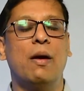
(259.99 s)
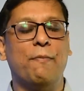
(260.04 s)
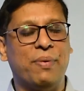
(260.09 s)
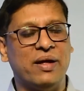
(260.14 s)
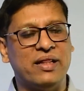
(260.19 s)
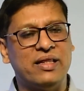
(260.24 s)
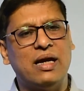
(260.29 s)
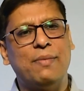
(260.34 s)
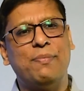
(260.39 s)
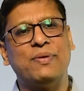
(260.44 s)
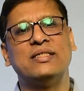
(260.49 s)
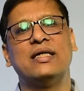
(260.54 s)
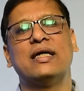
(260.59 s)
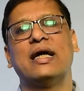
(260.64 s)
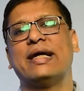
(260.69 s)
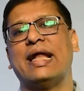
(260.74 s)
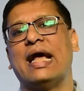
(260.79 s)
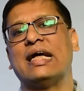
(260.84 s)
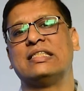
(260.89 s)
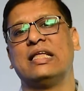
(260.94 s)
पंद्रह परसेंट
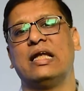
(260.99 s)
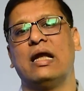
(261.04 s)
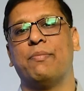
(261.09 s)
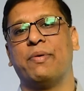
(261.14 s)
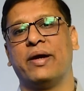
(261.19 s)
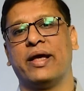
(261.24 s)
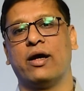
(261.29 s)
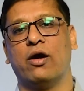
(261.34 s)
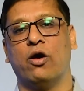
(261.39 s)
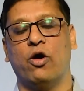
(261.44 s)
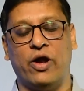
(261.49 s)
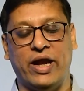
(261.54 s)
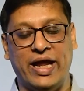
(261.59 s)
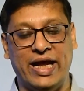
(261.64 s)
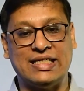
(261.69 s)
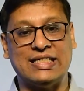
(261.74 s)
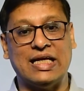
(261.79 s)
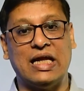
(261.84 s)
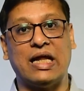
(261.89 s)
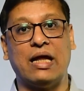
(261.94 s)
का टैक्स देना पड़ेगा और
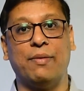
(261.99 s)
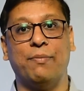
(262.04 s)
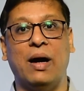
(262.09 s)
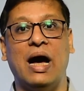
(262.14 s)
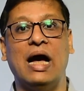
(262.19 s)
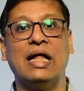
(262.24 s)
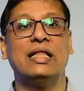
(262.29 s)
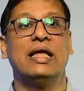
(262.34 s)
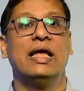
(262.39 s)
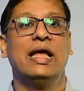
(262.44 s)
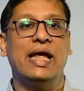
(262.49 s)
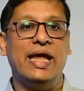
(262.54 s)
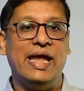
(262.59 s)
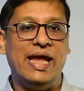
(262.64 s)
एक साल के बाद